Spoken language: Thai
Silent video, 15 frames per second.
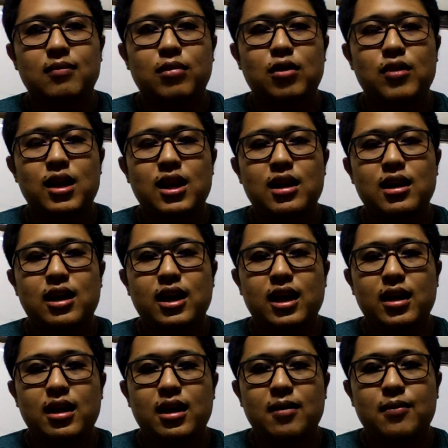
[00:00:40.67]
เพราะว่าไอ้
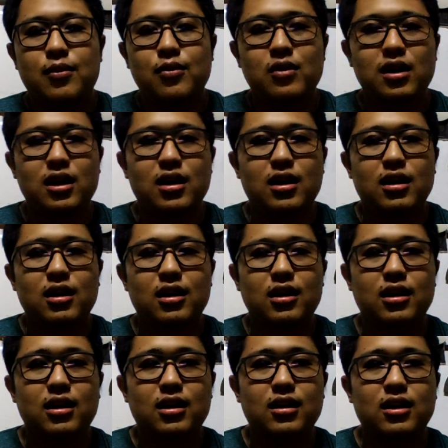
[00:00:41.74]
พวก
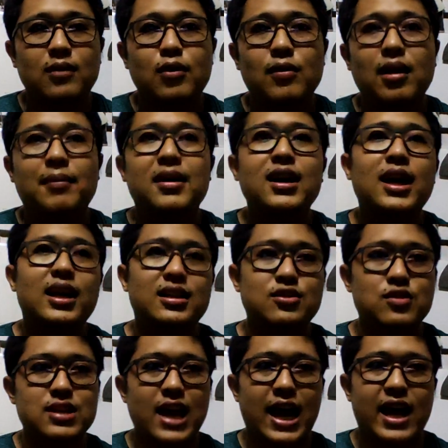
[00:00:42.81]
ระบบขับเคลื่อน
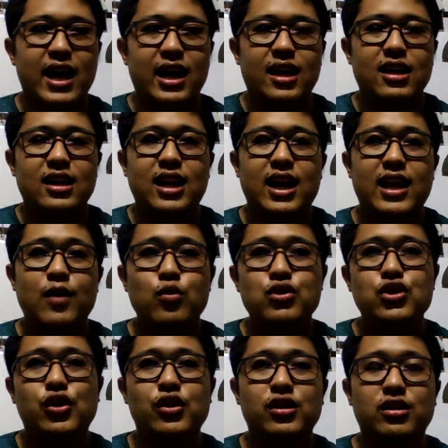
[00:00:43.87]
ส่วนใหญ่ใน
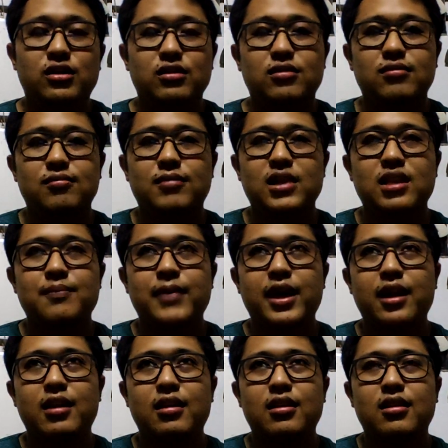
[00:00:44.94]
หุ่นยนต์มันจะ
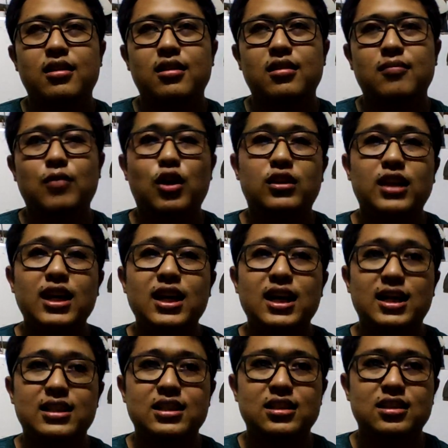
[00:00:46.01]
เป็นมอเตอ
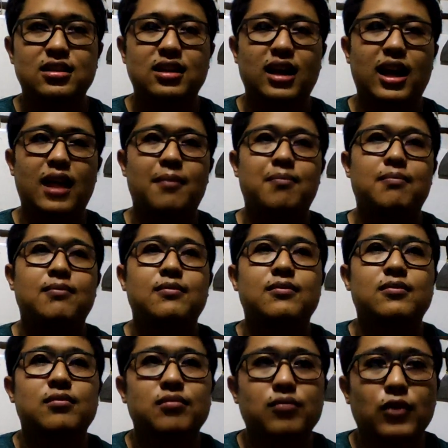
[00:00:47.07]
ร์นะครับ
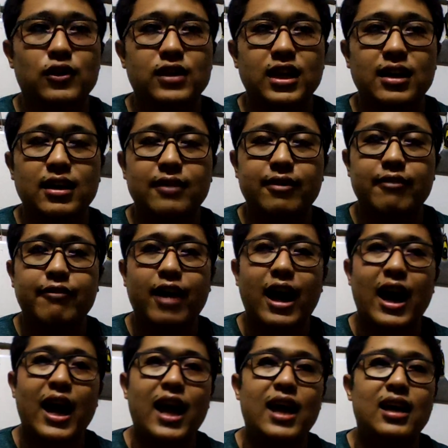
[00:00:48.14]
มอเตอร์ไฟ
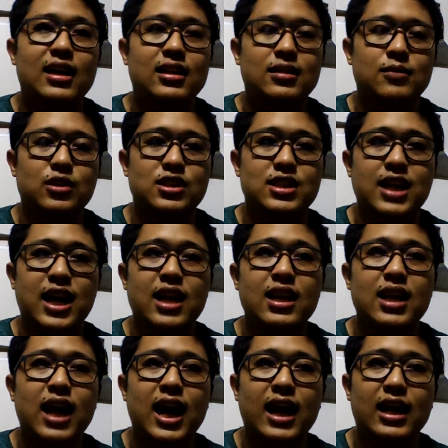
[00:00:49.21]
ฟ้า เพราะฉะนั้น
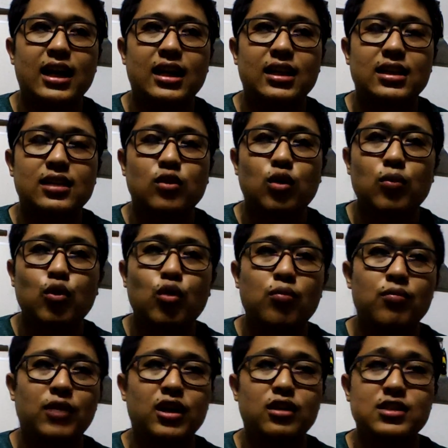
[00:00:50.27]
การควบคุ
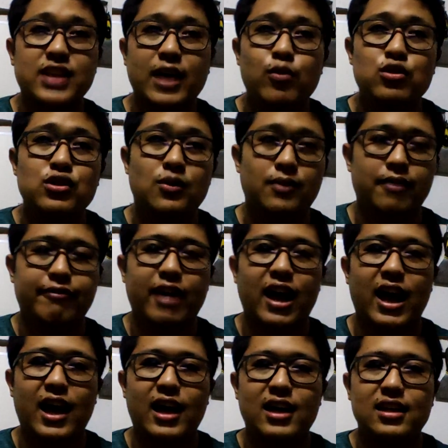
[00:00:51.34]
มก็ต้องใช้วงจรไฟฟ้า